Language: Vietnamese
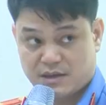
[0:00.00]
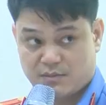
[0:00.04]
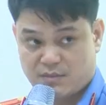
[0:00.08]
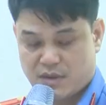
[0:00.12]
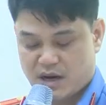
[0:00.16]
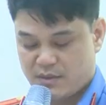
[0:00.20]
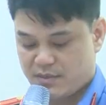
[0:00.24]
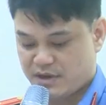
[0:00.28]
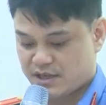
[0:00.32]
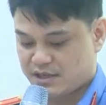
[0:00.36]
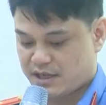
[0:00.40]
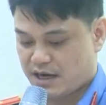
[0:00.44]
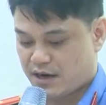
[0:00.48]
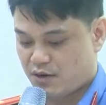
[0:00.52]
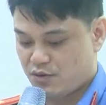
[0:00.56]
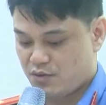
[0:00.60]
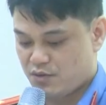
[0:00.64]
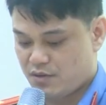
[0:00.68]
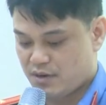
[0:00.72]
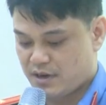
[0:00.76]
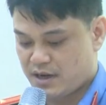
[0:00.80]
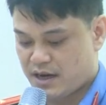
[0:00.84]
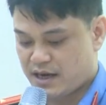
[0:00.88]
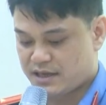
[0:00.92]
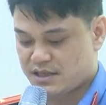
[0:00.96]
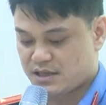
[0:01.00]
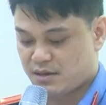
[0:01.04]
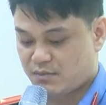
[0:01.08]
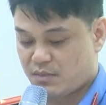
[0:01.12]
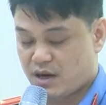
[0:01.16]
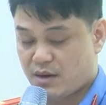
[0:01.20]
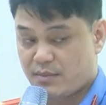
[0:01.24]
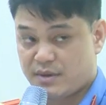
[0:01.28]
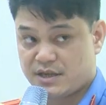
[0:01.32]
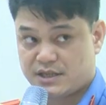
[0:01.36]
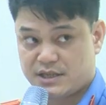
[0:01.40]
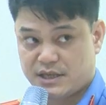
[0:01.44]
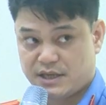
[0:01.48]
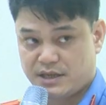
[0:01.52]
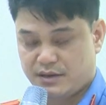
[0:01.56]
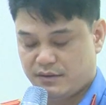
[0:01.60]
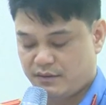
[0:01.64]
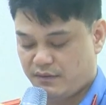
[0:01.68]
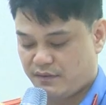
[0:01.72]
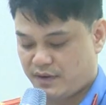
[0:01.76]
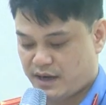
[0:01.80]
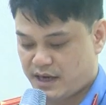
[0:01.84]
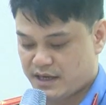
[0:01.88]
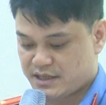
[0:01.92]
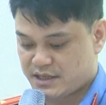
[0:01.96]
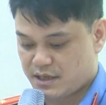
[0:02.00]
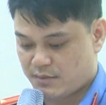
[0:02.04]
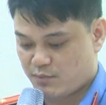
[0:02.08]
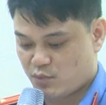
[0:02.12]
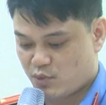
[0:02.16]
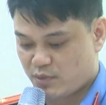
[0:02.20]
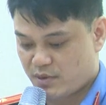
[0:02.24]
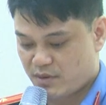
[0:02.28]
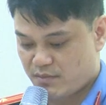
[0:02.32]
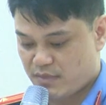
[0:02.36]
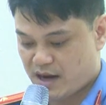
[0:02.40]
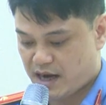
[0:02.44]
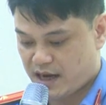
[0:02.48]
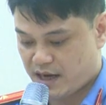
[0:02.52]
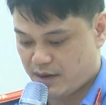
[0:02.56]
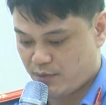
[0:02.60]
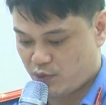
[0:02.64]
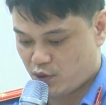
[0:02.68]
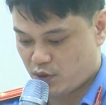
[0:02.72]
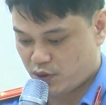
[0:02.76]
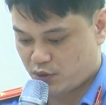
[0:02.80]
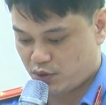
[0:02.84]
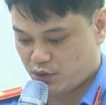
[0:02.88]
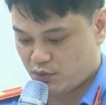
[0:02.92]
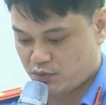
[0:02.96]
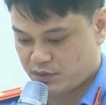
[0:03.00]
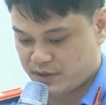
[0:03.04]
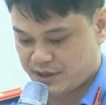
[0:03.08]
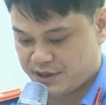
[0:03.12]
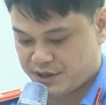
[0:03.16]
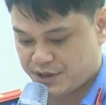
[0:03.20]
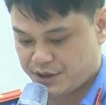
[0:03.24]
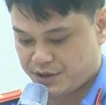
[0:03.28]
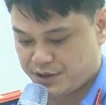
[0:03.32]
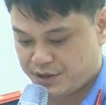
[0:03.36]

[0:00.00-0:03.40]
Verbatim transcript: thì bị bắt quả tang. Vụ thứ ba, Xét xử bị